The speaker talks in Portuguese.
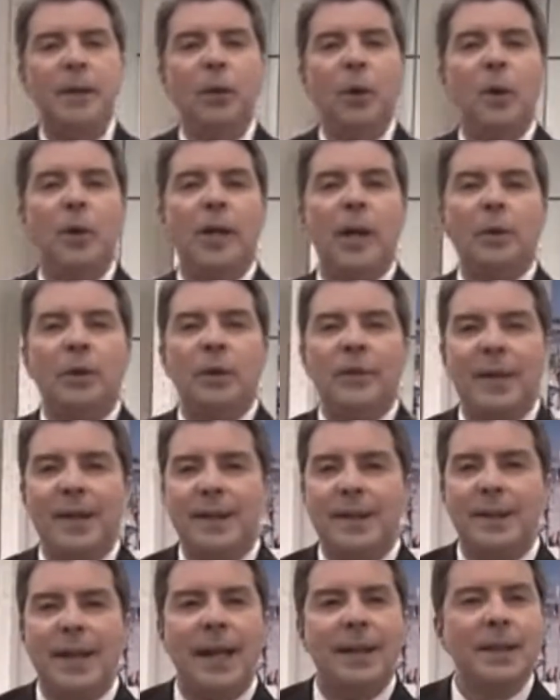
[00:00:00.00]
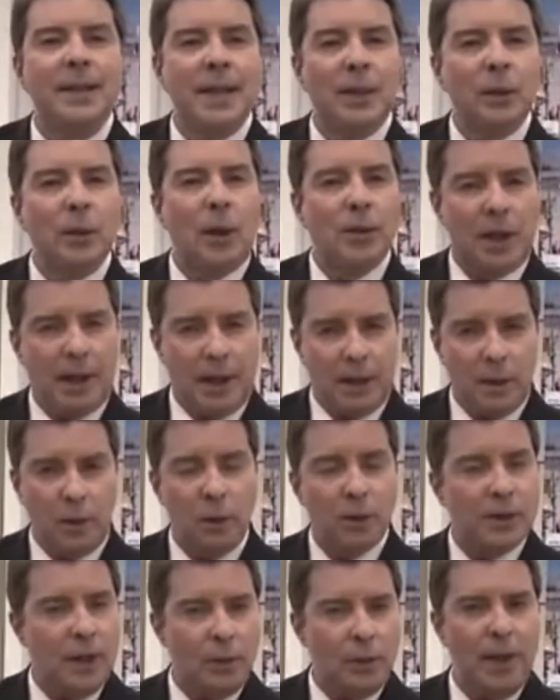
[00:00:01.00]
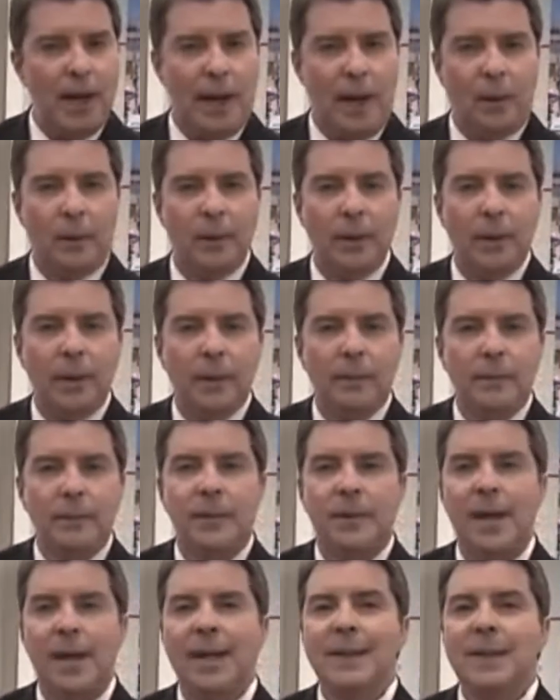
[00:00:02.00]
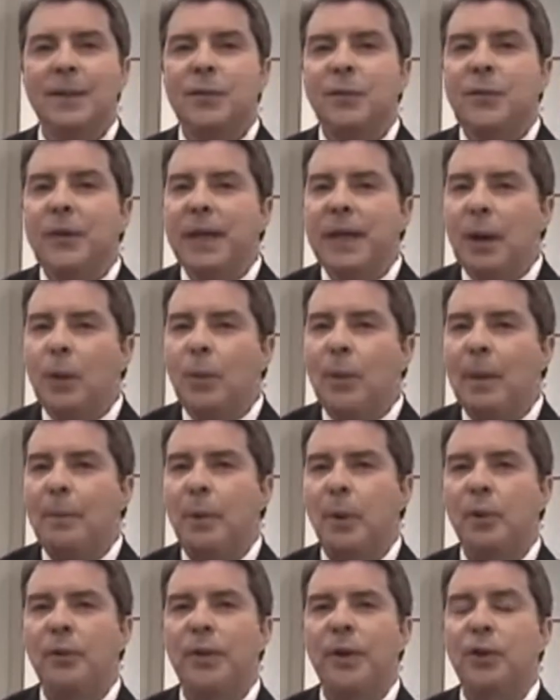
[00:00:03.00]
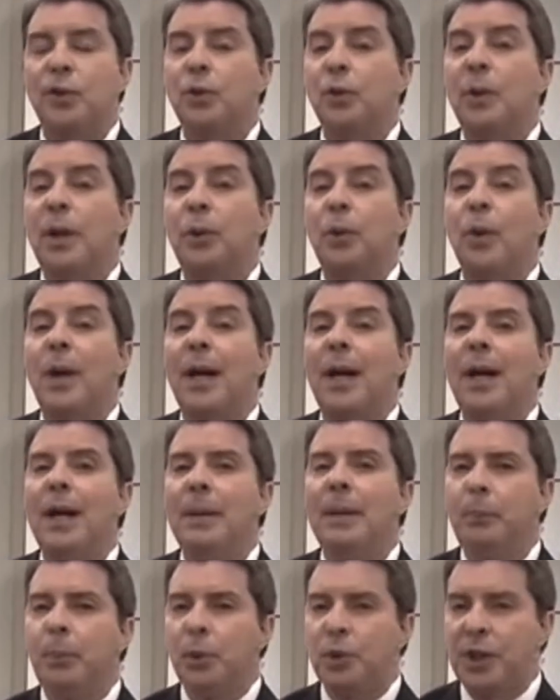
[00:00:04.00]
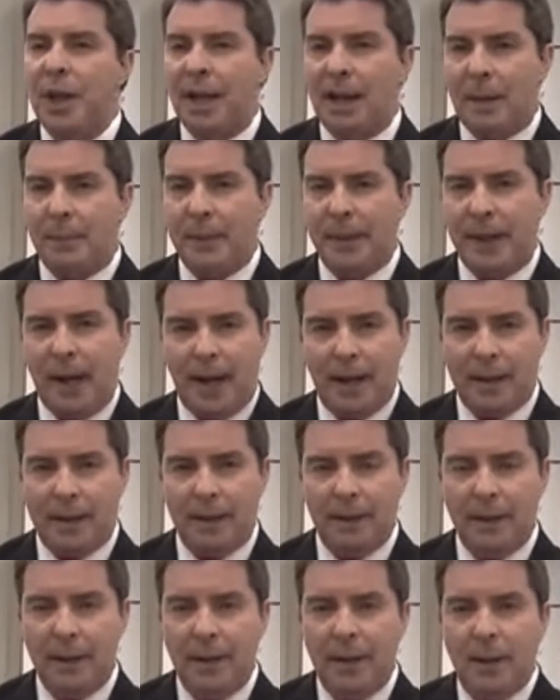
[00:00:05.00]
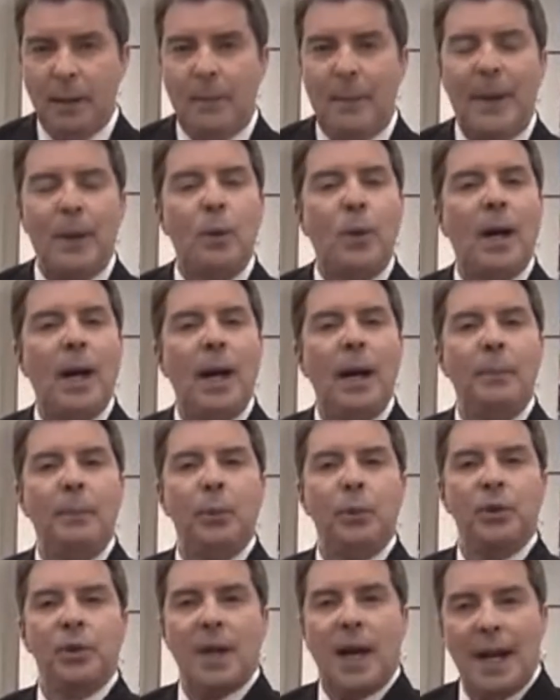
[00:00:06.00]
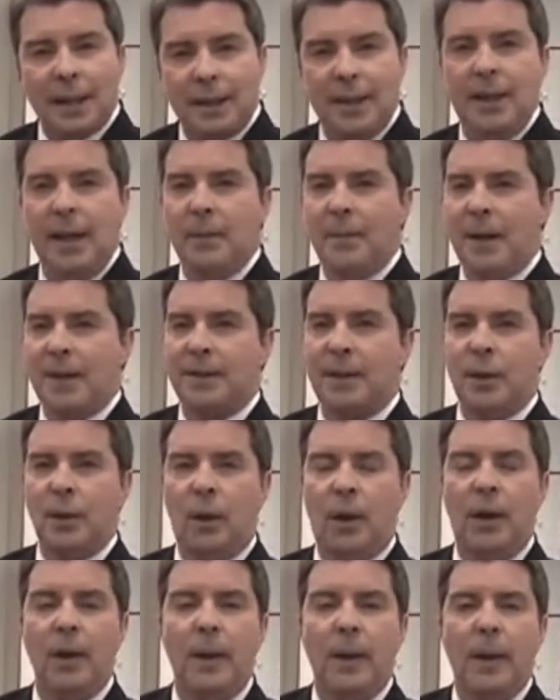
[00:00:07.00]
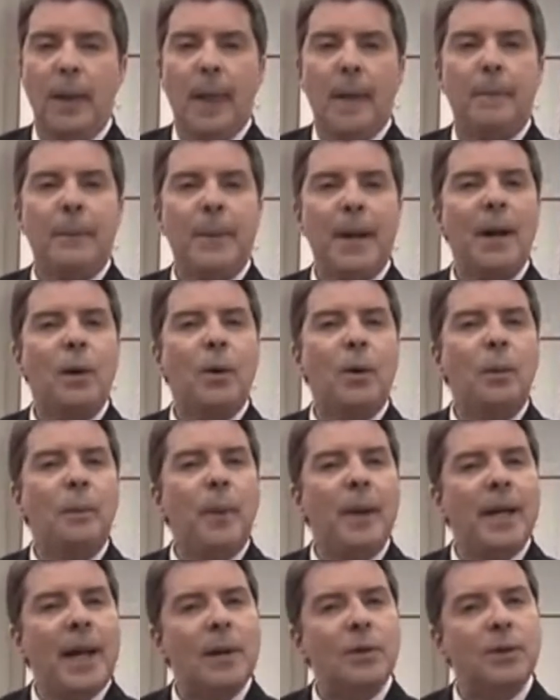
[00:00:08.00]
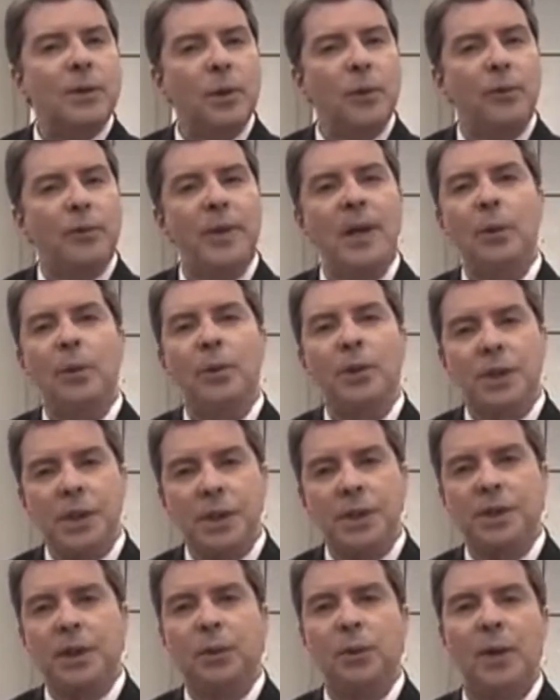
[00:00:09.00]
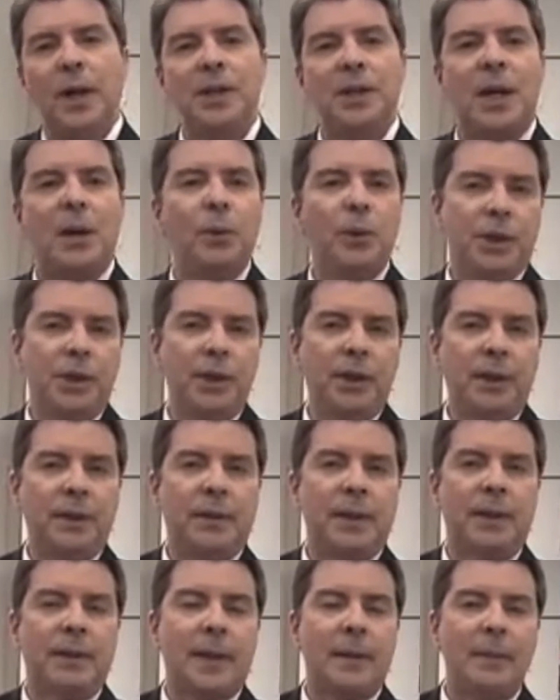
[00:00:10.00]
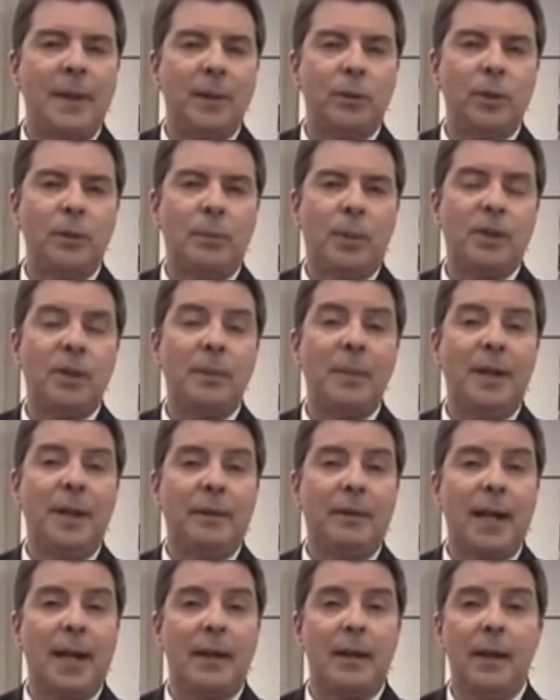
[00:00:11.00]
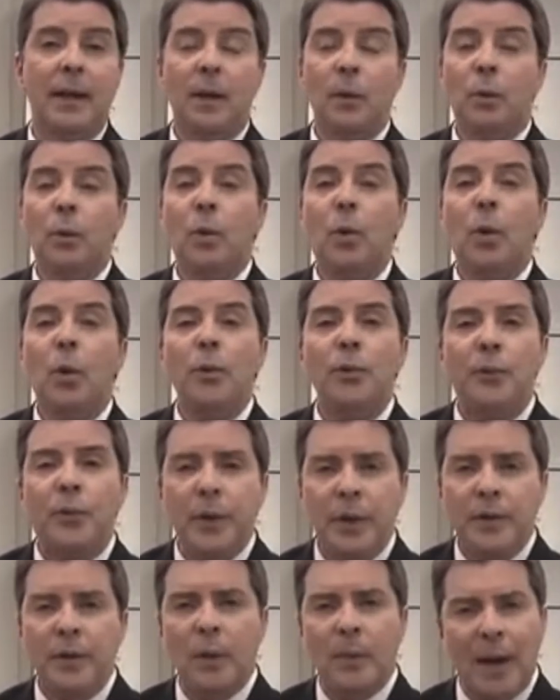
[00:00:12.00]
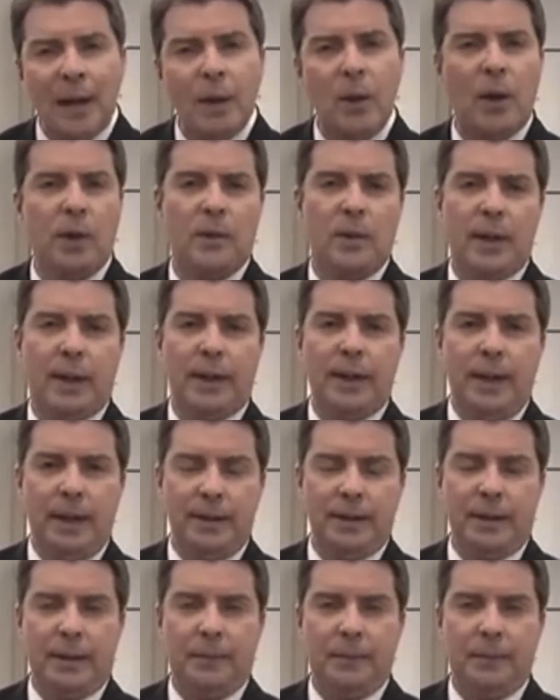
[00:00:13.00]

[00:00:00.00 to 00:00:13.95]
que a Universidade Estadual de Alagoas, a UNEAL, transfira uma professora do campus de Arapiraca para o campus aqui em Maceió para acompanhar o seu filho autista durante a rotina de tratamento e possibilitar um convívio maior com a criança.